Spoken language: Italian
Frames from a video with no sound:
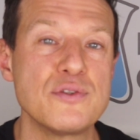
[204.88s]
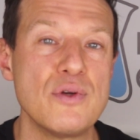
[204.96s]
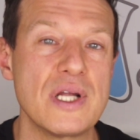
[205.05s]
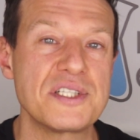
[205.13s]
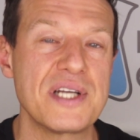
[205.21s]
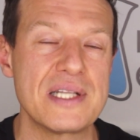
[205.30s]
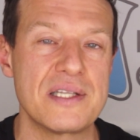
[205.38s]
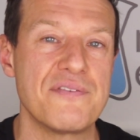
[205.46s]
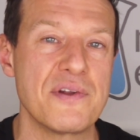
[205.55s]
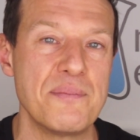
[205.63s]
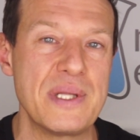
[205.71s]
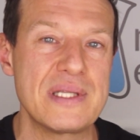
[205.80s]
sono lasciate
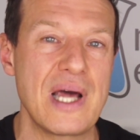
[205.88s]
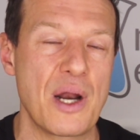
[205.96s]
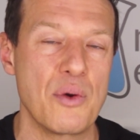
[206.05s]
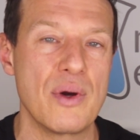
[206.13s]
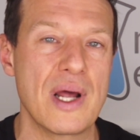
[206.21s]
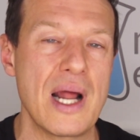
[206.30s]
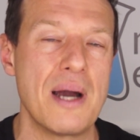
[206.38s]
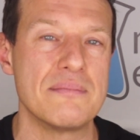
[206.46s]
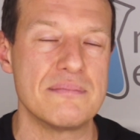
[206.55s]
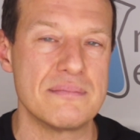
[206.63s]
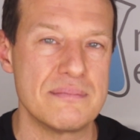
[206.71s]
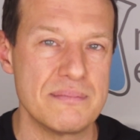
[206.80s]
fermentare un
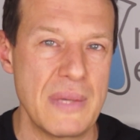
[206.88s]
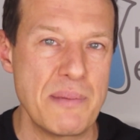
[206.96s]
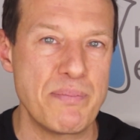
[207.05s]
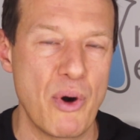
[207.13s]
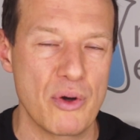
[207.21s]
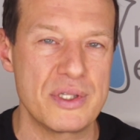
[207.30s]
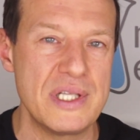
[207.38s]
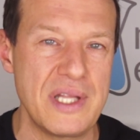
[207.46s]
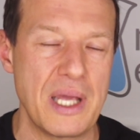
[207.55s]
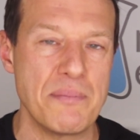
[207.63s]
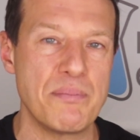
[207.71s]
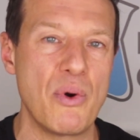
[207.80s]
gran bel po' di
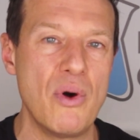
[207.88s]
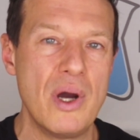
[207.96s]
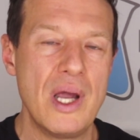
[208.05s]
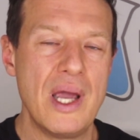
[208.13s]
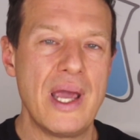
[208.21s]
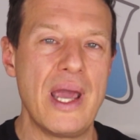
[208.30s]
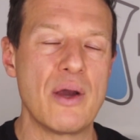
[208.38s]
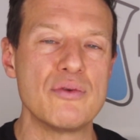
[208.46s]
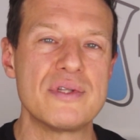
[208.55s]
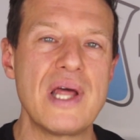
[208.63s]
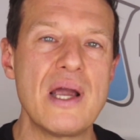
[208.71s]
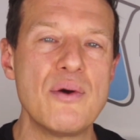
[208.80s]
tempo e
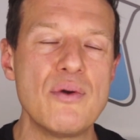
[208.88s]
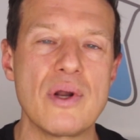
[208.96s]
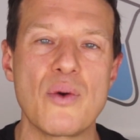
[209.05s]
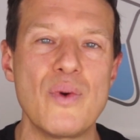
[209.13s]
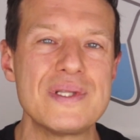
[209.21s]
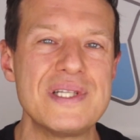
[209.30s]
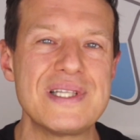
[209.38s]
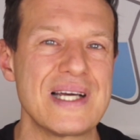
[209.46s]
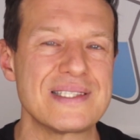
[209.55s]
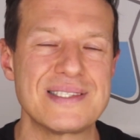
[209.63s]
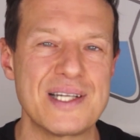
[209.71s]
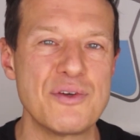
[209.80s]
contengono una quantità
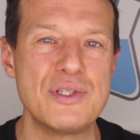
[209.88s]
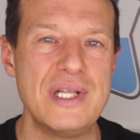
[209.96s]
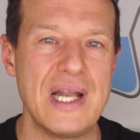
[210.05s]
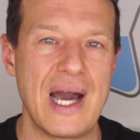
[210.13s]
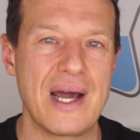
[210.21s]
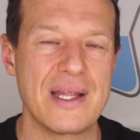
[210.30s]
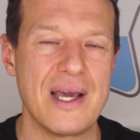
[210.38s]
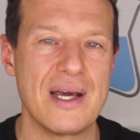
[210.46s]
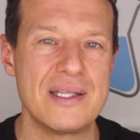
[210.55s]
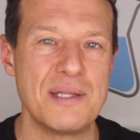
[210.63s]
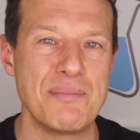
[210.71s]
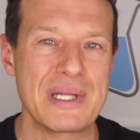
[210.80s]
straordinaria
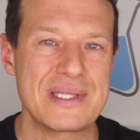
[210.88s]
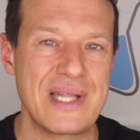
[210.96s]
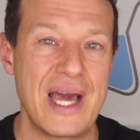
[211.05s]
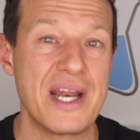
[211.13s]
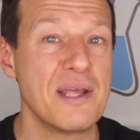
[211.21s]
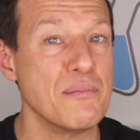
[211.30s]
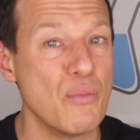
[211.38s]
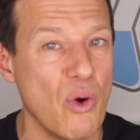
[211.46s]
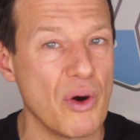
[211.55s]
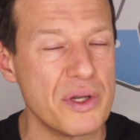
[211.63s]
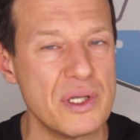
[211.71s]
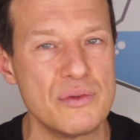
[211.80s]
di batteri
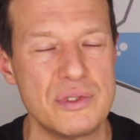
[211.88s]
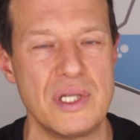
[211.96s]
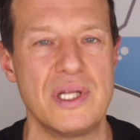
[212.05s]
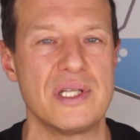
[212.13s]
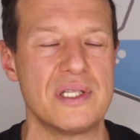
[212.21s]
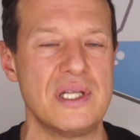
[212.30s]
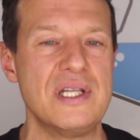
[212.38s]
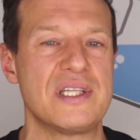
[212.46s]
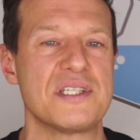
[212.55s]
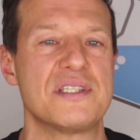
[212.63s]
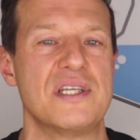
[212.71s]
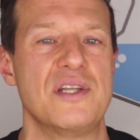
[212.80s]
buoni utili
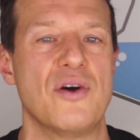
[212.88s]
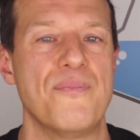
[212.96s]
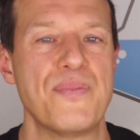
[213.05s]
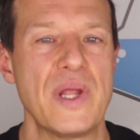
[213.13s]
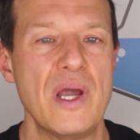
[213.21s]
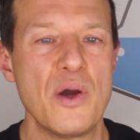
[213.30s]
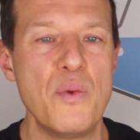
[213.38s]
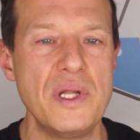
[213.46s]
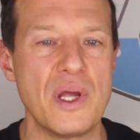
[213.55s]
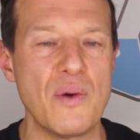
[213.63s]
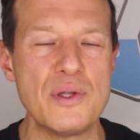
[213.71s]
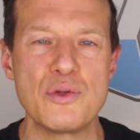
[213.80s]
nell'intestino.
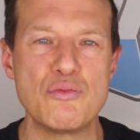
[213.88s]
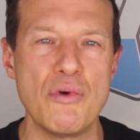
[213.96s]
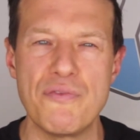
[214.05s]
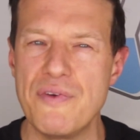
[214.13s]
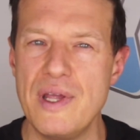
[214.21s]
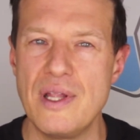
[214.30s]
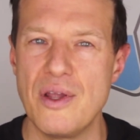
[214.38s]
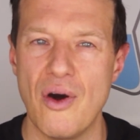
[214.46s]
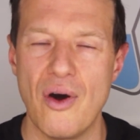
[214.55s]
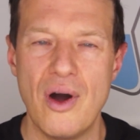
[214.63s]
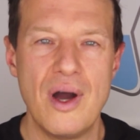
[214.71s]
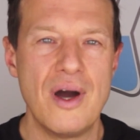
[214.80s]
Quindi quando tuo
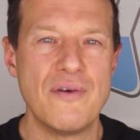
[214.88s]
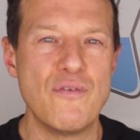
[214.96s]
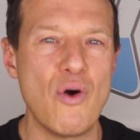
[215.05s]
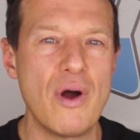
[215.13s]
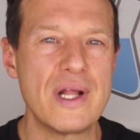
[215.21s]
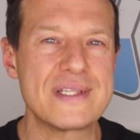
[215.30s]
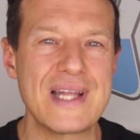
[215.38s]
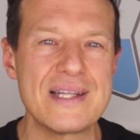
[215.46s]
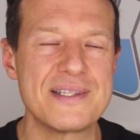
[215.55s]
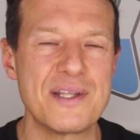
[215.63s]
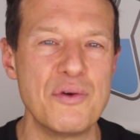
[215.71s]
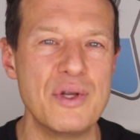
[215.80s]
figlio vuole
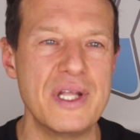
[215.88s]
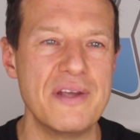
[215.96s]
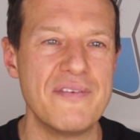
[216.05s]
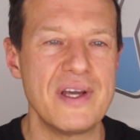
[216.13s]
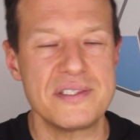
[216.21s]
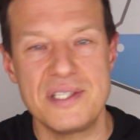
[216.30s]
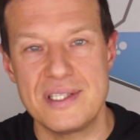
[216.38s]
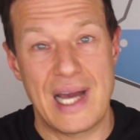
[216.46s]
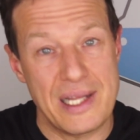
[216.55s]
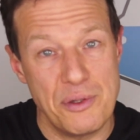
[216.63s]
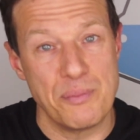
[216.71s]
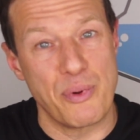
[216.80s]
tante olive, sì,
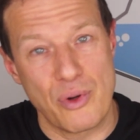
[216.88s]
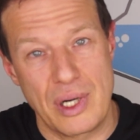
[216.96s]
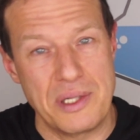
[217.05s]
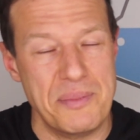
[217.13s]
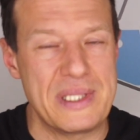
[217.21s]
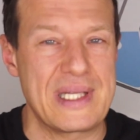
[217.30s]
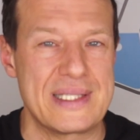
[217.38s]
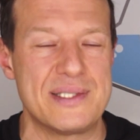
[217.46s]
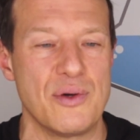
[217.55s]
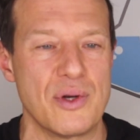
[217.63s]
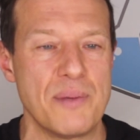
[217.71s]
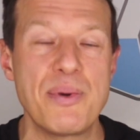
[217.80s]
dagli un po' una
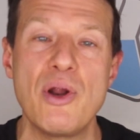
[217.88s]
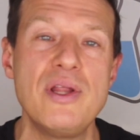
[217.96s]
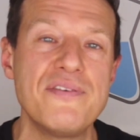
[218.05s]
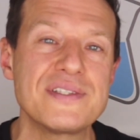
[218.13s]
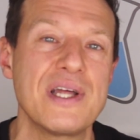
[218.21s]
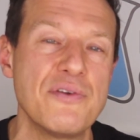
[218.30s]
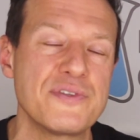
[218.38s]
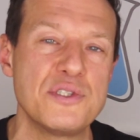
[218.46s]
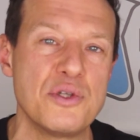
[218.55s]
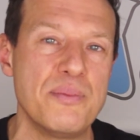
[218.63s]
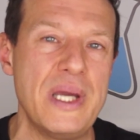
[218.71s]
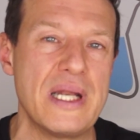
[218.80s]
limitazione, però gli stanno
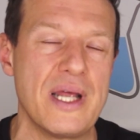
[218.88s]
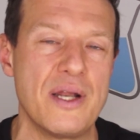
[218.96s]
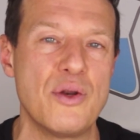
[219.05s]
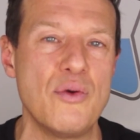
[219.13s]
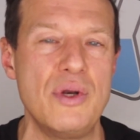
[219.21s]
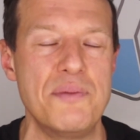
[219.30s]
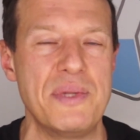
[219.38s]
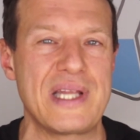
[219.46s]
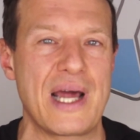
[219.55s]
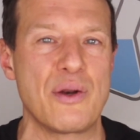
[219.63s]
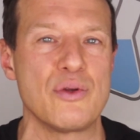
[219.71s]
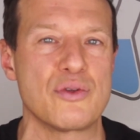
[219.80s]
facendo bene, non
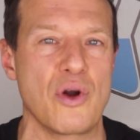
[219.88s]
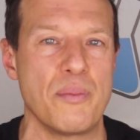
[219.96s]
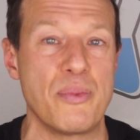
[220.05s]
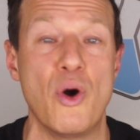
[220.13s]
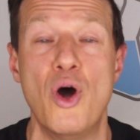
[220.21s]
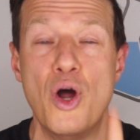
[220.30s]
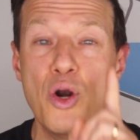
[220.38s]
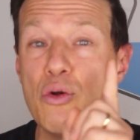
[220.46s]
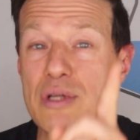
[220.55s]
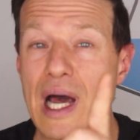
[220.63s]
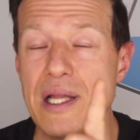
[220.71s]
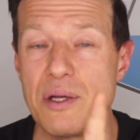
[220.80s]
limitarlo troppo.
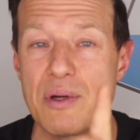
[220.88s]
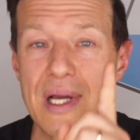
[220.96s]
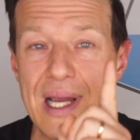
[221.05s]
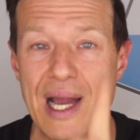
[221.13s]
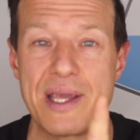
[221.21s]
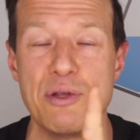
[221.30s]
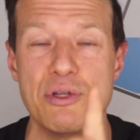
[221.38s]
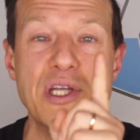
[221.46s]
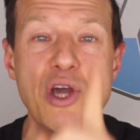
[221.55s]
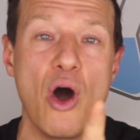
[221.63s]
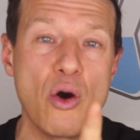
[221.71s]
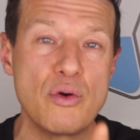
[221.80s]
Non dagli quel cacchio di
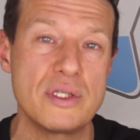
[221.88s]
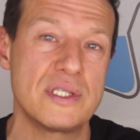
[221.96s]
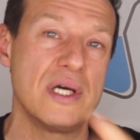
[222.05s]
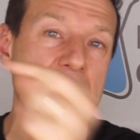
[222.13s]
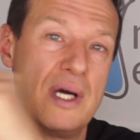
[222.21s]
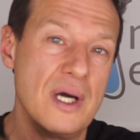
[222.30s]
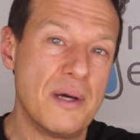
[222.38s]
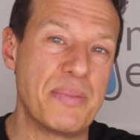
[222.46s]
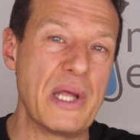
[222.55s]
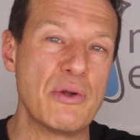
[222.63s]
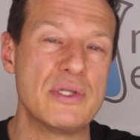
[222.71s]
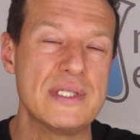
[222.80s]
yogurt
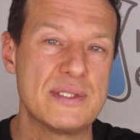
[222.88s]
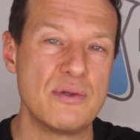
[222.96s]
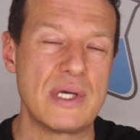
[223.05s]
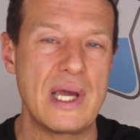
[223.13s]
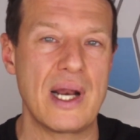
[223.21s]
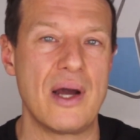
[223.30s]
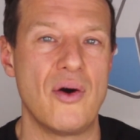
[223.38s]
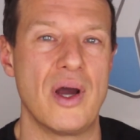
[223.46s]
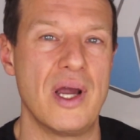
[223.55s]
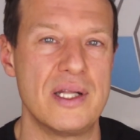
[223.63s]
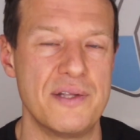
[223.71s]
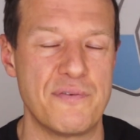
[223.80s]
pieno di zucchero
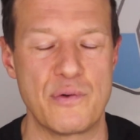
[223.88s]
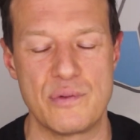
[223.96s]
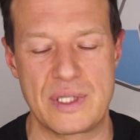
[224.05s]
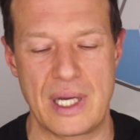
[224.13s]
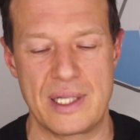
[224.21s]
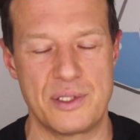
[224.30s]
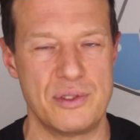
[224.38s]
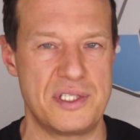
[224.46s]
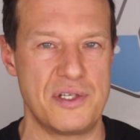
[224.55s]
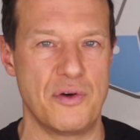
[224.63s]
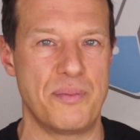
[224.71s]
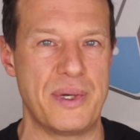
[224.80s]
e di frutta che ti
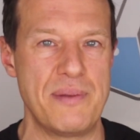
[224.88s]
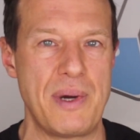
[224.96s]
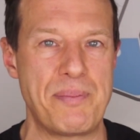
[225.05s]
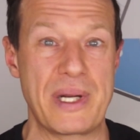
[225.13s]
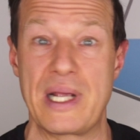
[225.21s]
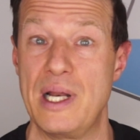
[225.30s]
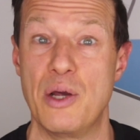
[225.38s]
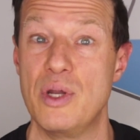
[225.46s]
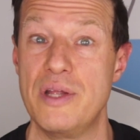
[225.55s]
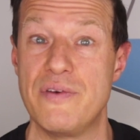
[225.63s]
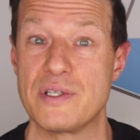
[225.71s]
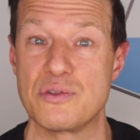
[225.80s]
dicevo prima, perché le
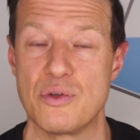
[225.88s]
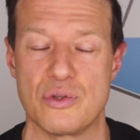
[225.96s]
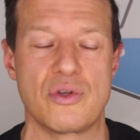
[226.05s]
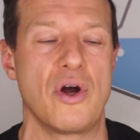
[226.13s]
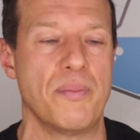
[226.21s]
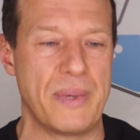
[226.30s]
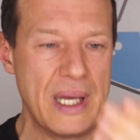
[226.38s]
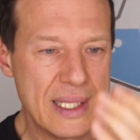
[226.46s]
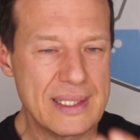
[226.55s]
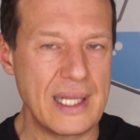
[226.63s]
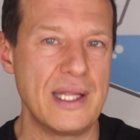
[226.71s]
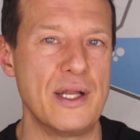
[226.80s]
olive sono troppe.
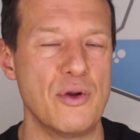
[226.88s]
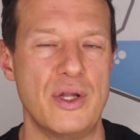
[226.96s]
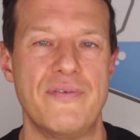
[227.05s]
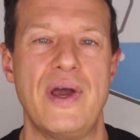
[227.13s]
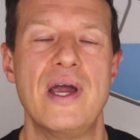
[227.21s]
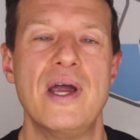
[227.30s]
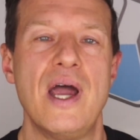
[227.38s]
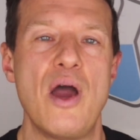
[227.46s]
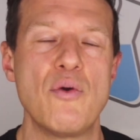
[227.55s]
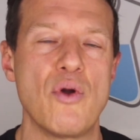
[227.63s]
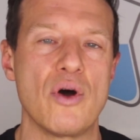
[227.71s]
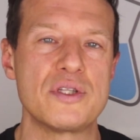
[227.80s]
Dagli le olive, è
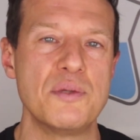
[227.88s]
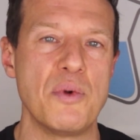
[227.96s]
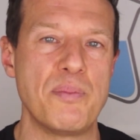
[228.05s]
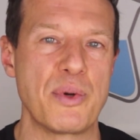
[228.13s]
un ottimo